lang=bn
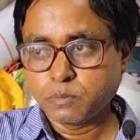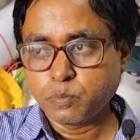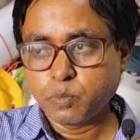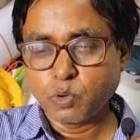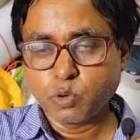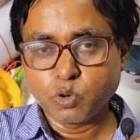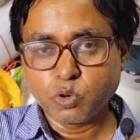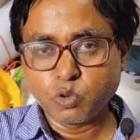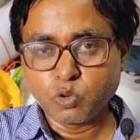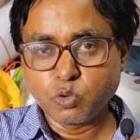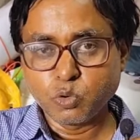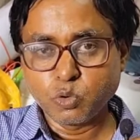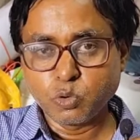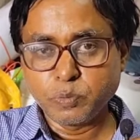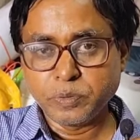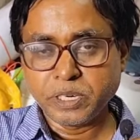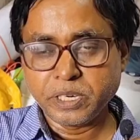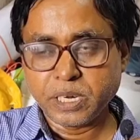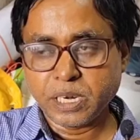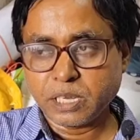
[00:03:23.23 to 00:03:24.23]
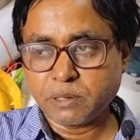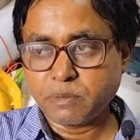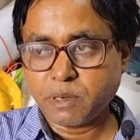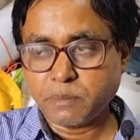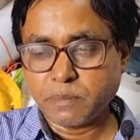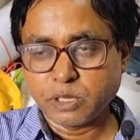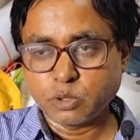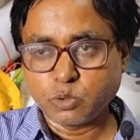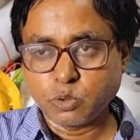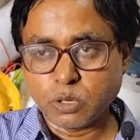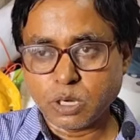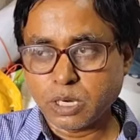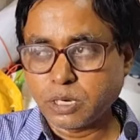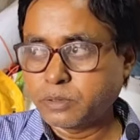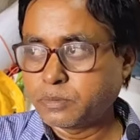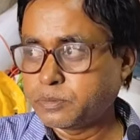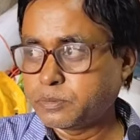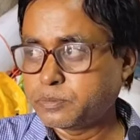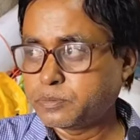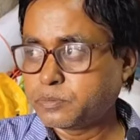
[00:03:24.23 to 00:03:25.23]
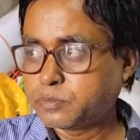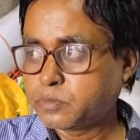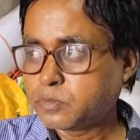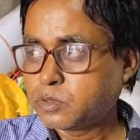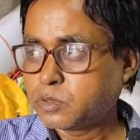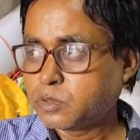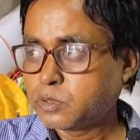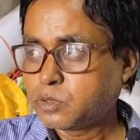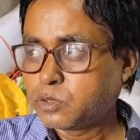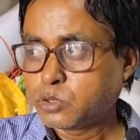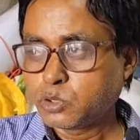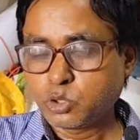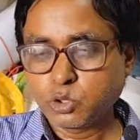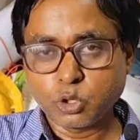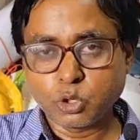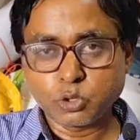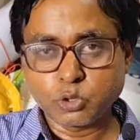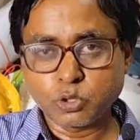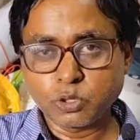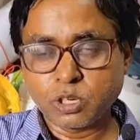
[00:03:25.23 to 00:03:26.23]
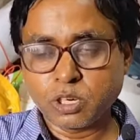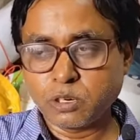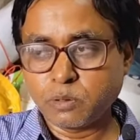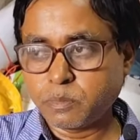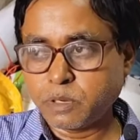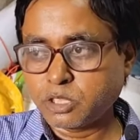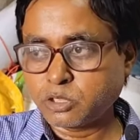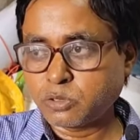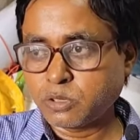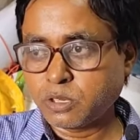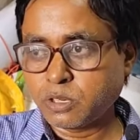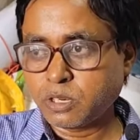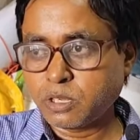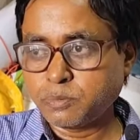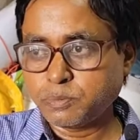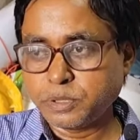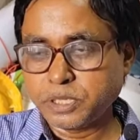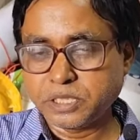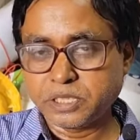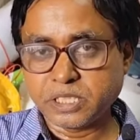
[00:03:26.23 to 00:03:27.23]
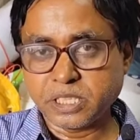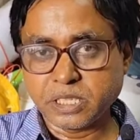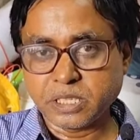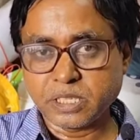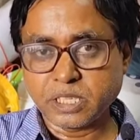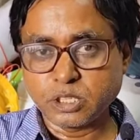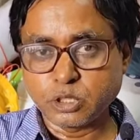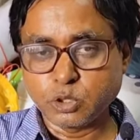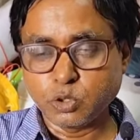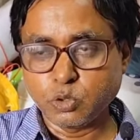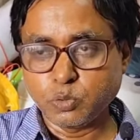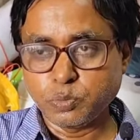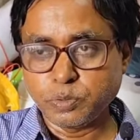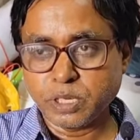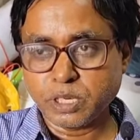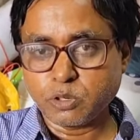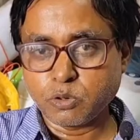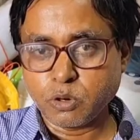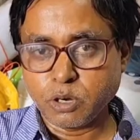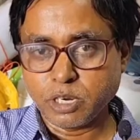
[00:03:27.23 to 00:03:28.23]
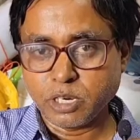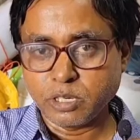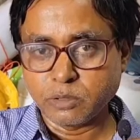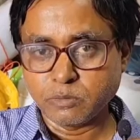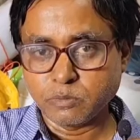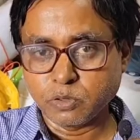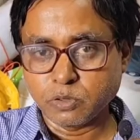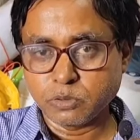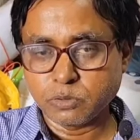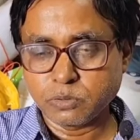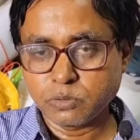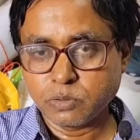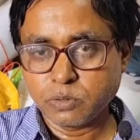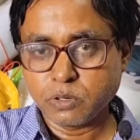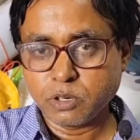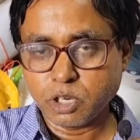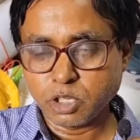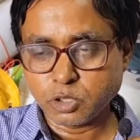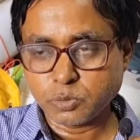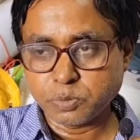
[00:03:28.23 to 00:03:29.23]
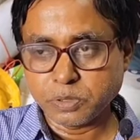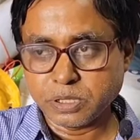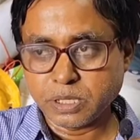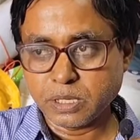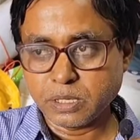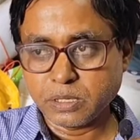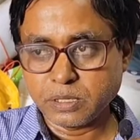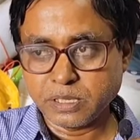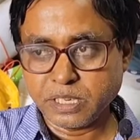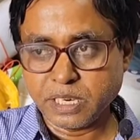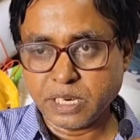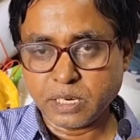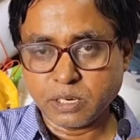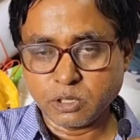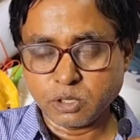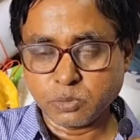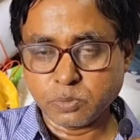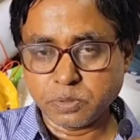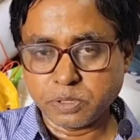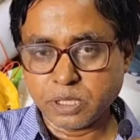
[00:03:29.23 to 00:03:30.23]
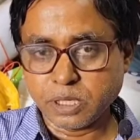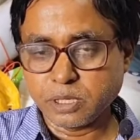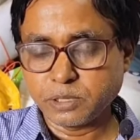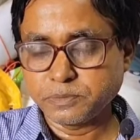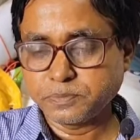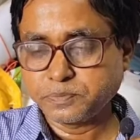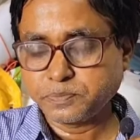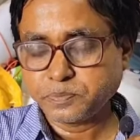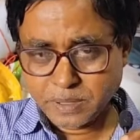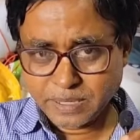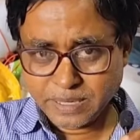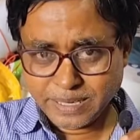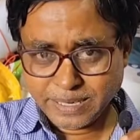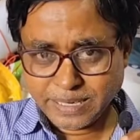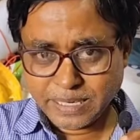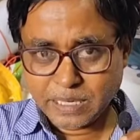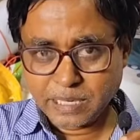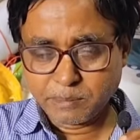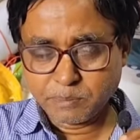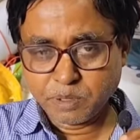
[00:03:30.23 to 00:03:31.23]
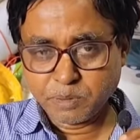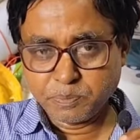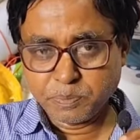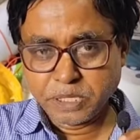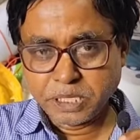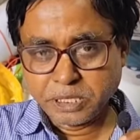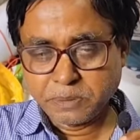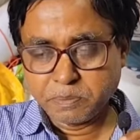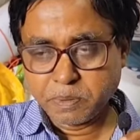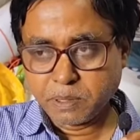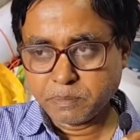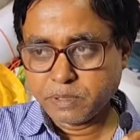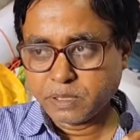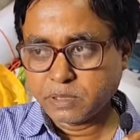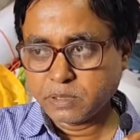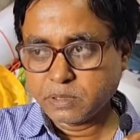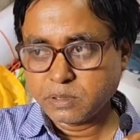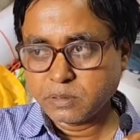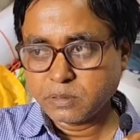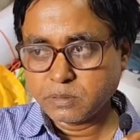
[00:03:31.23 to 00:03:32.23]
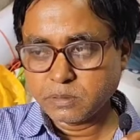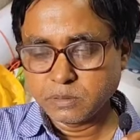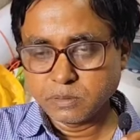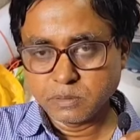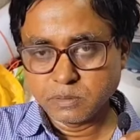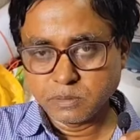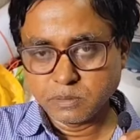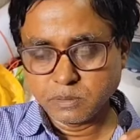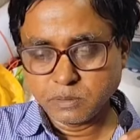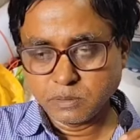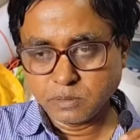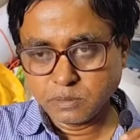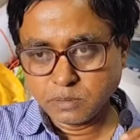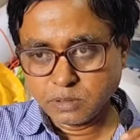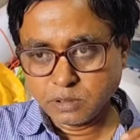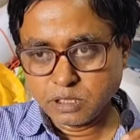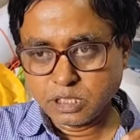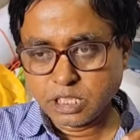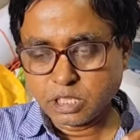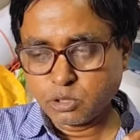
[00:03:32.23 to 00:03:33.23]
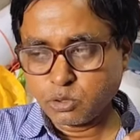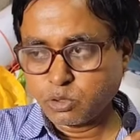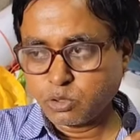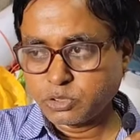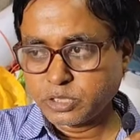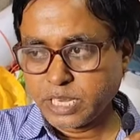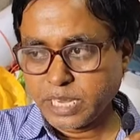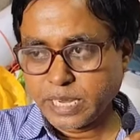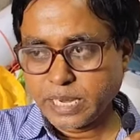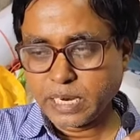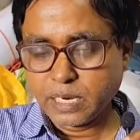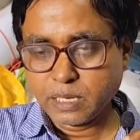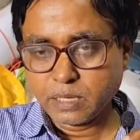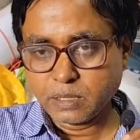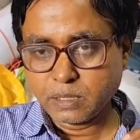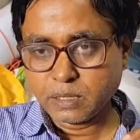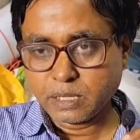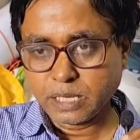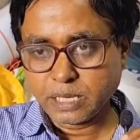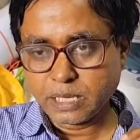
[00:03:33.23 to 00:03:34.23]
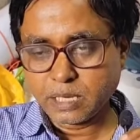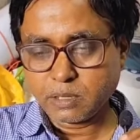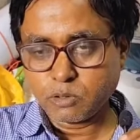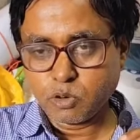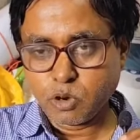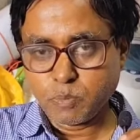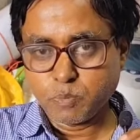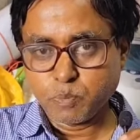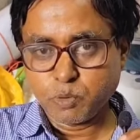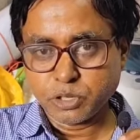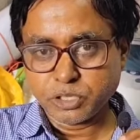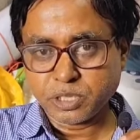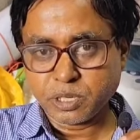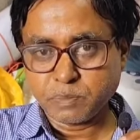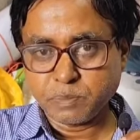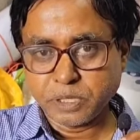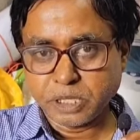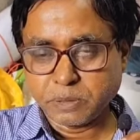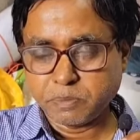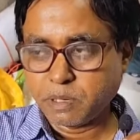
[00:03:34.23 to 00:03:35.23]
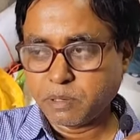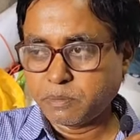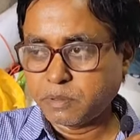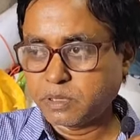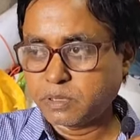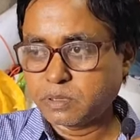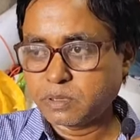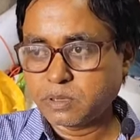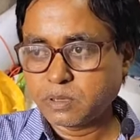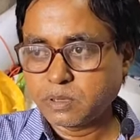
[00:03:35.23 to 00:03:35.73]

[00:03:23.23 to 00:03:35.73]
পনেরো কুড়ি মিনিট লাগবে আমার দোকান সত্যনারায়ণ বাসনালয় ফিট সেন্টার জুলপিয়া কয়েলের মোড় হসপিটাল নেয়ার হসপিটাল আমাদের এখানে আপনি ফিট পাবেন যে কোনো জায়গার থেকে কম পয়সা ফিট পাবেন